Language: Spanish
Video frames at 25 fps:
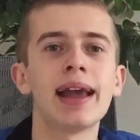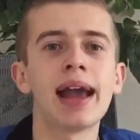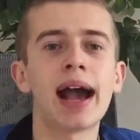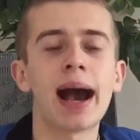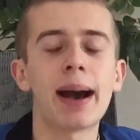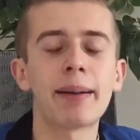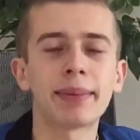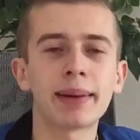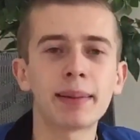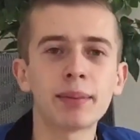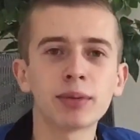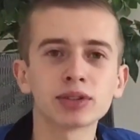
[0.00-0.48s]

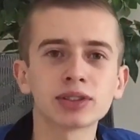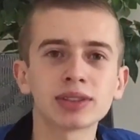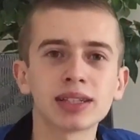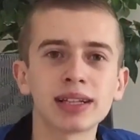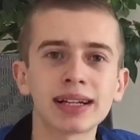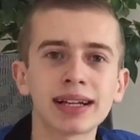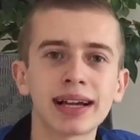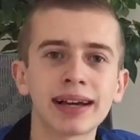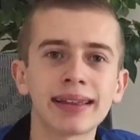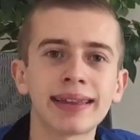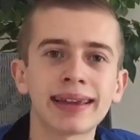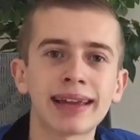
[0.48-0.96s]
hablamos
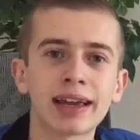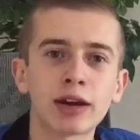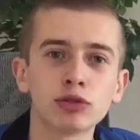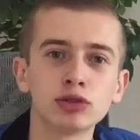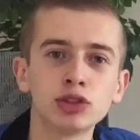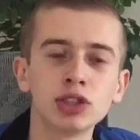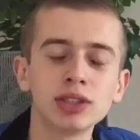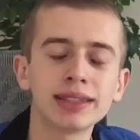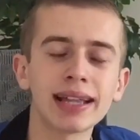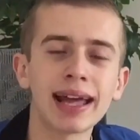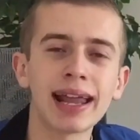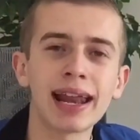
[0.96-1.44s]
acerca de que
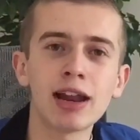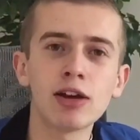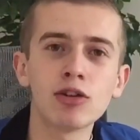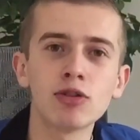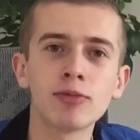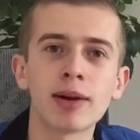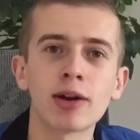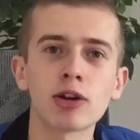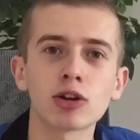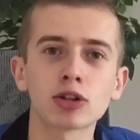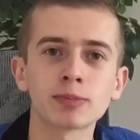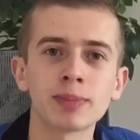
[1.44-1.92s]
Osita
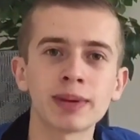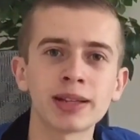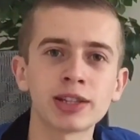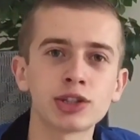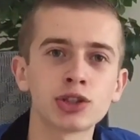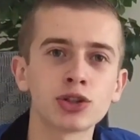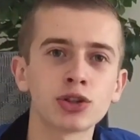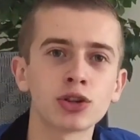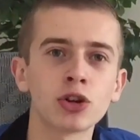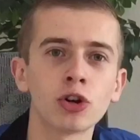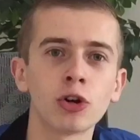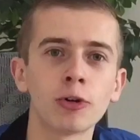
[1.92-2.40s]
LV nos
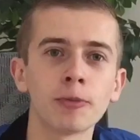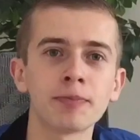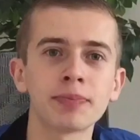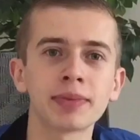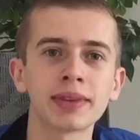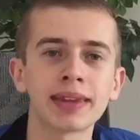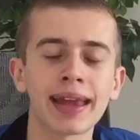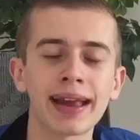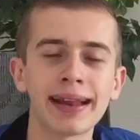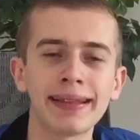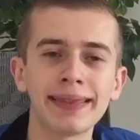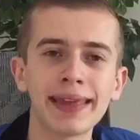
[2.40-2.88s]

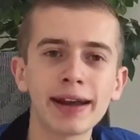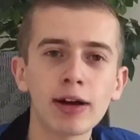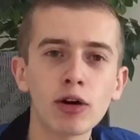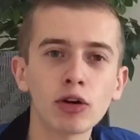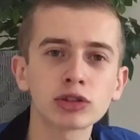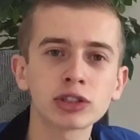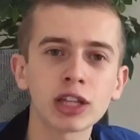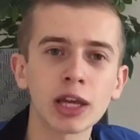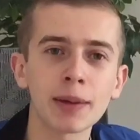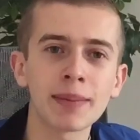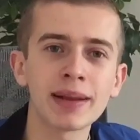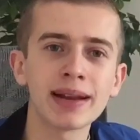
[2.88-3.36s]
mencionó que el
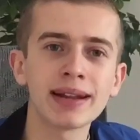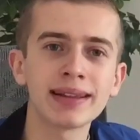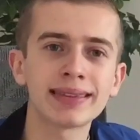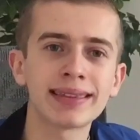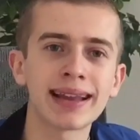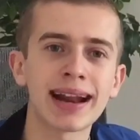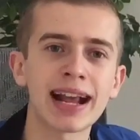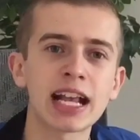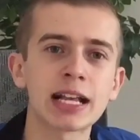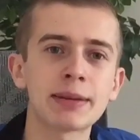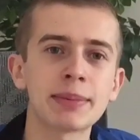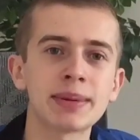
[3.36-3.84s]
DJI Mini
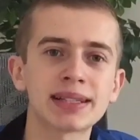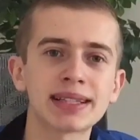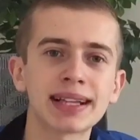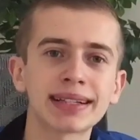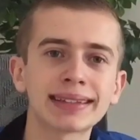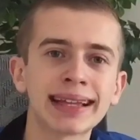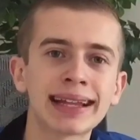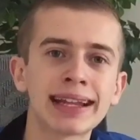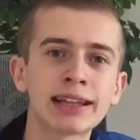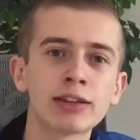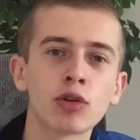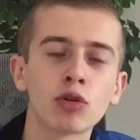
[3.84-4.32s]
3 va a
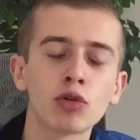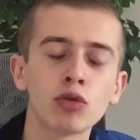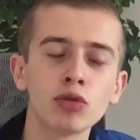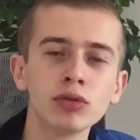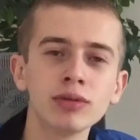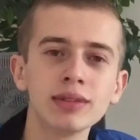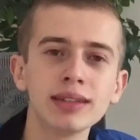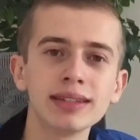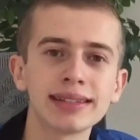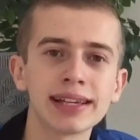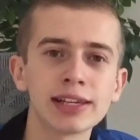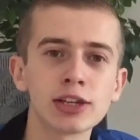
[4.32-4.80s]
estar teniendo
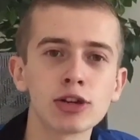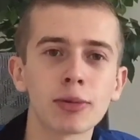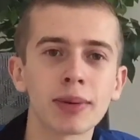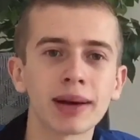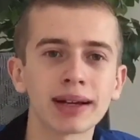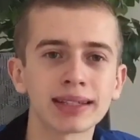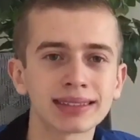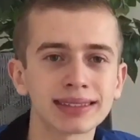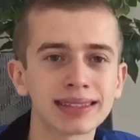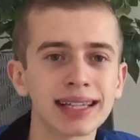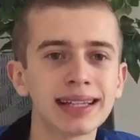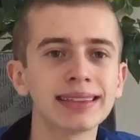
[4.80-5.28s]
un diseño
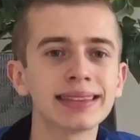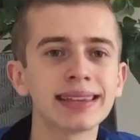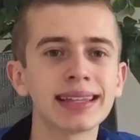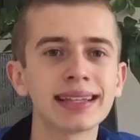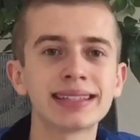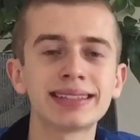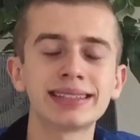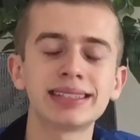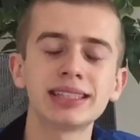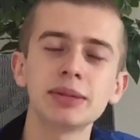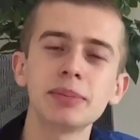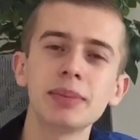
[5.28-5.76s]
bastante
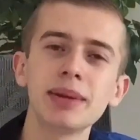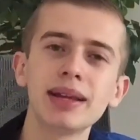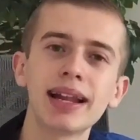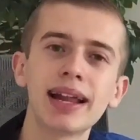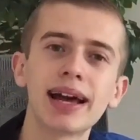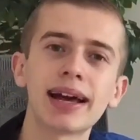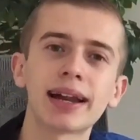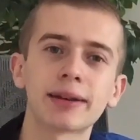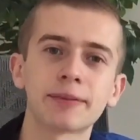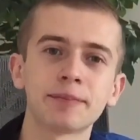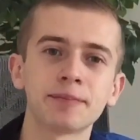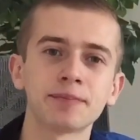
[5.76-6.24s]

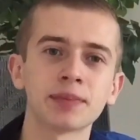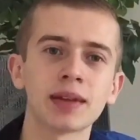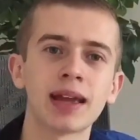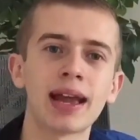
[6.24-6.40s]
similar